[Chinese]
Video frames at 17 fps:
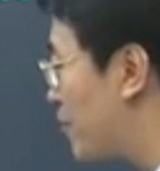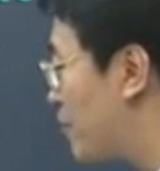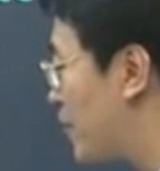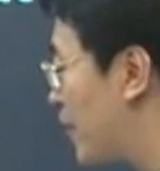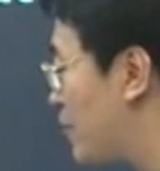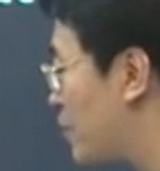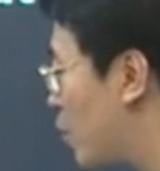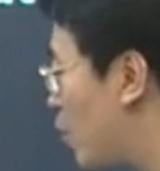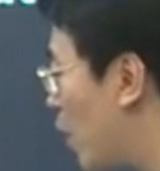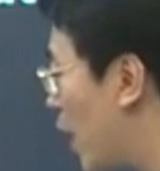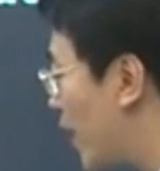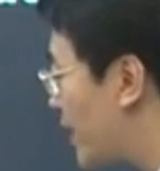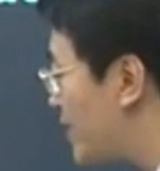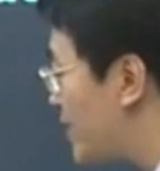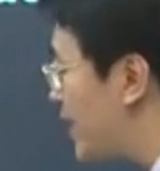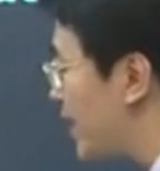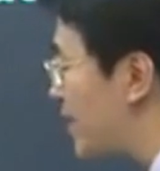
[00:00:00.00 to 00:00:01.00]
from the
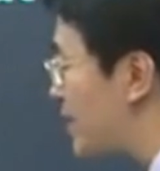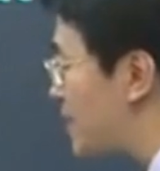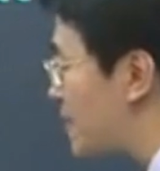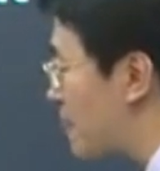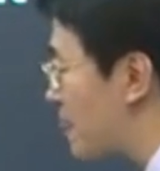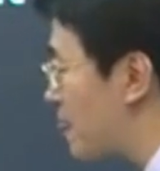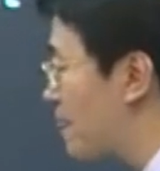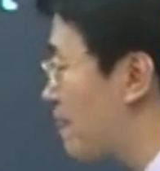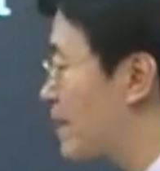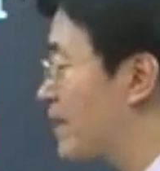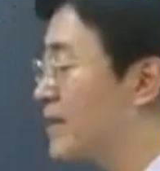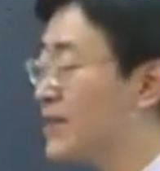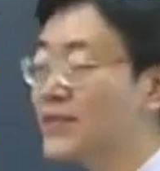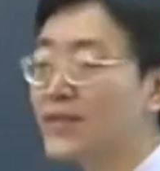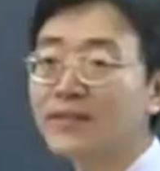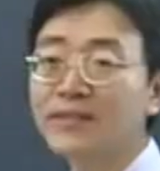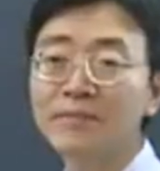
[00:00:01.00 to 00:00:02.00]
wine cellar。
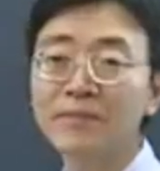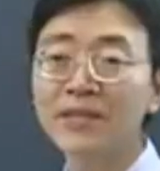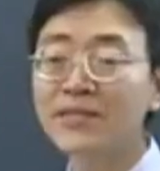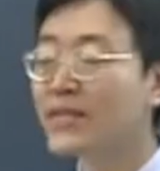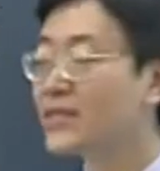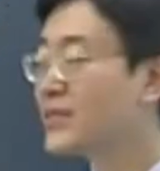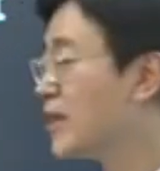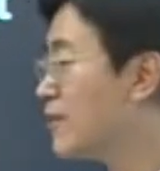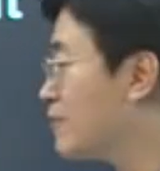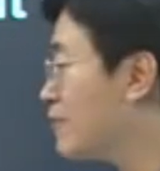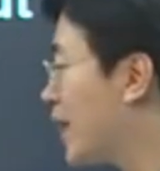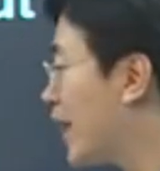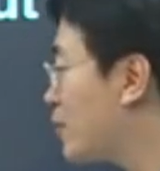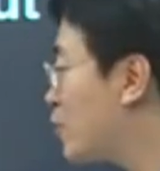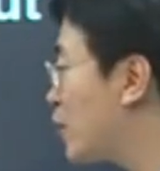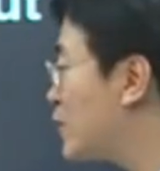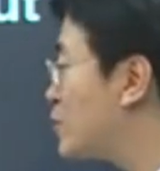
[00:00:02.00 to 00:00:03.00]
这个咱们以前讲
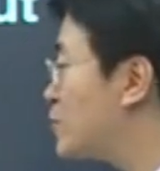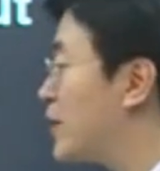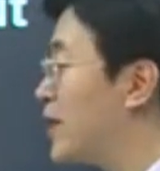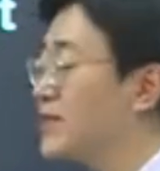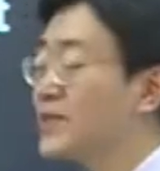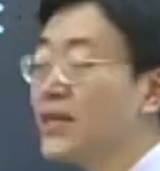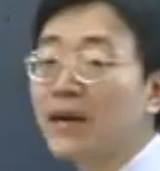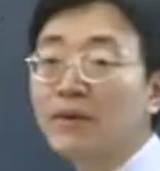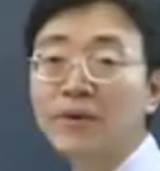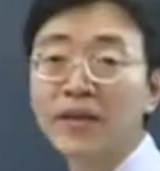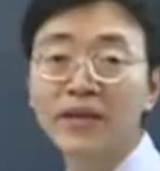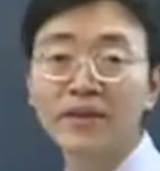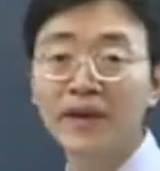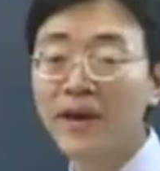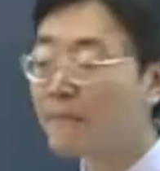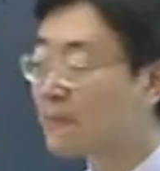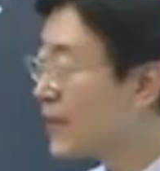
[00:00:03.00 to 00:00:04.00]
find one's way 讲过这
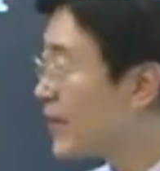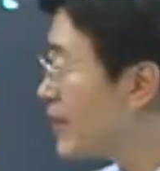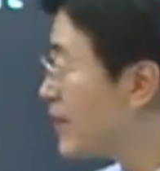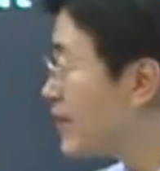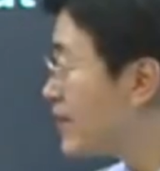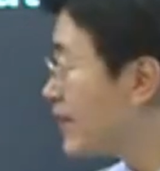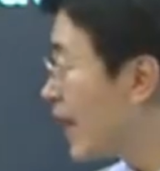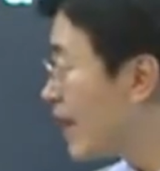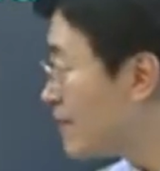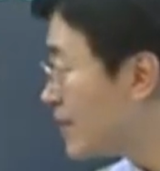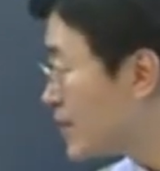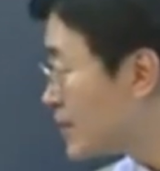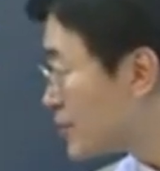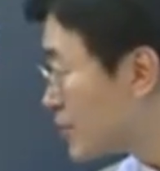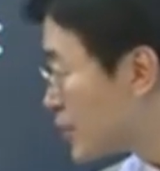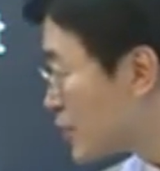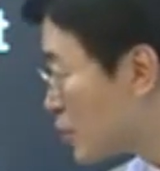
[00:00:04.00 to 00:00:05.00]
个的，他
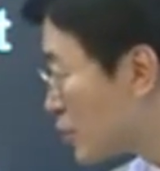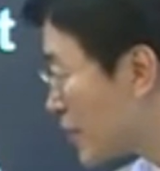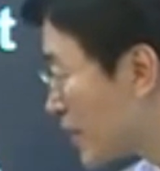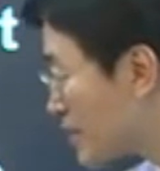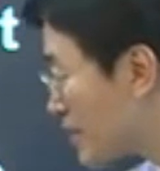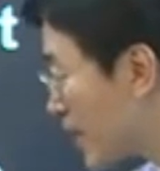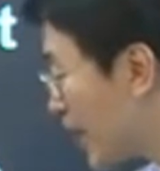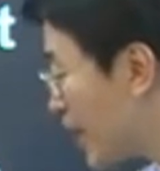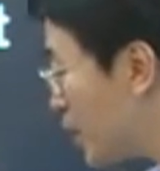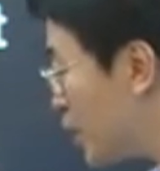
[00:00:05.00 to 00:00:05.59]
们就是酒瓶子，